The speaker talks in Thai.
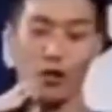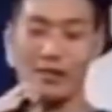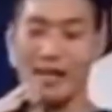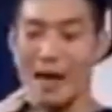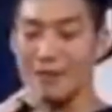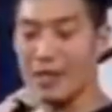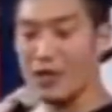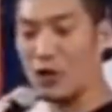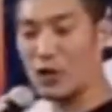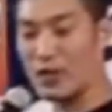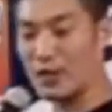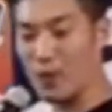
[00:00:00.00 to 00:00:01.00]
ล สามถึงสี่ ค
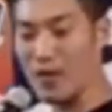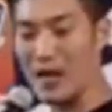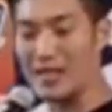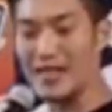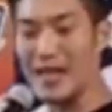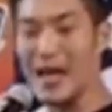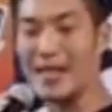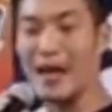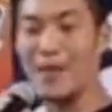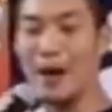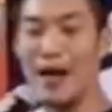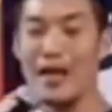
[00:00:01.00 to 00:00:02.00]
นที่ผมอยากจะแนะ
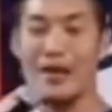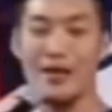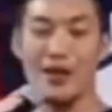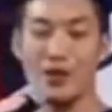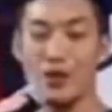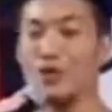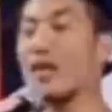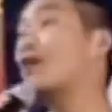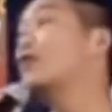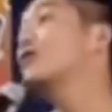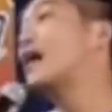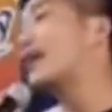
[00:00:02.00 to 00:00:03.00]
นำให้ทุกท่า
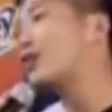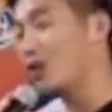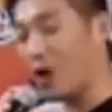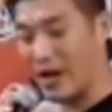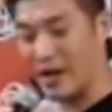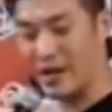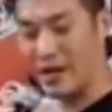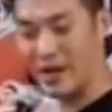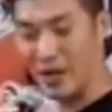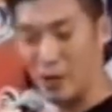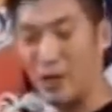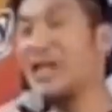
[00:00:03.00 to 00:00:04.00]
นรู้จักด้วย
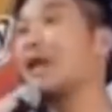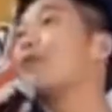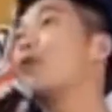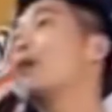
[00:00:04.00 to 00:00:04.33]
วันนี้ผม